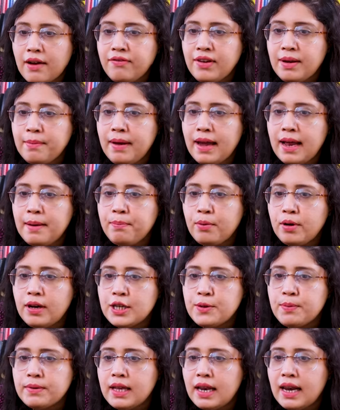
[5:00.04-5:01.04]
अ फीमेल
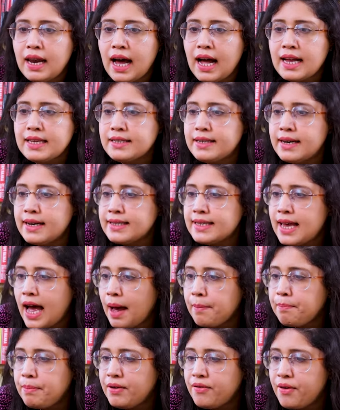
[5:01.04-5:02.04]
पुलिस विद लास्ट टेक्स
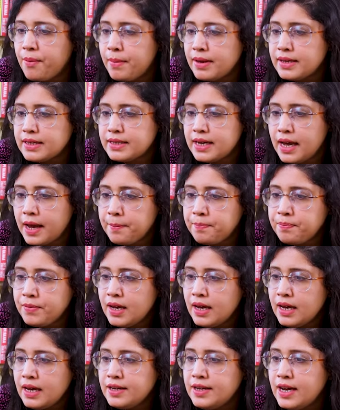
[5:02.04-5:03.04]
हैप्पी वुमेंस डे
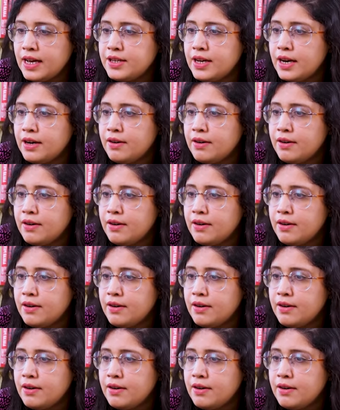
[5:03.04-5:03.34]
ये